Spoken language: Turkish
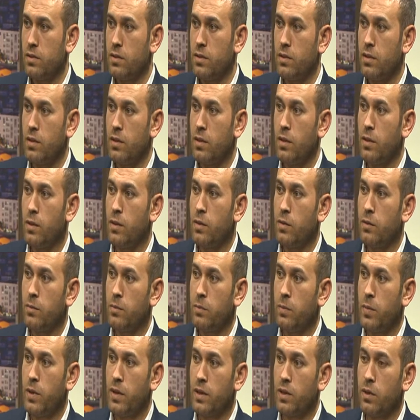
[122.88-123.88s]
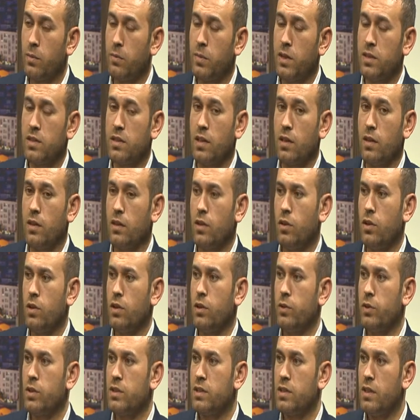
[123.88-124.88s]
yapıldı evet. Peygamber sallallahu
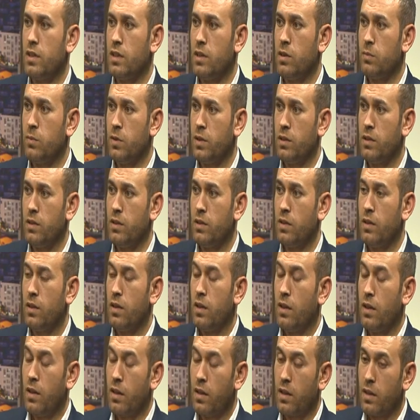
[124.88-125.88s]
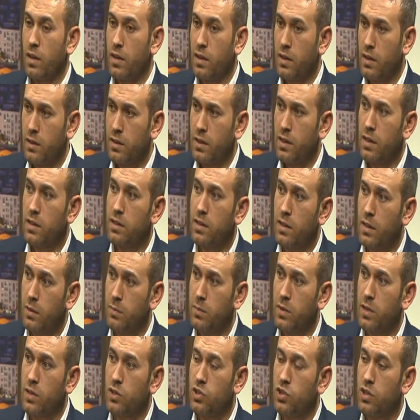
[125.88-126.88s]
aleyhi ve sellemin hakaret
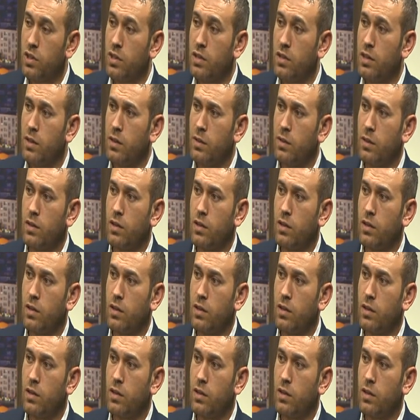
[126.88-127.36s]
edilemeyeceğine,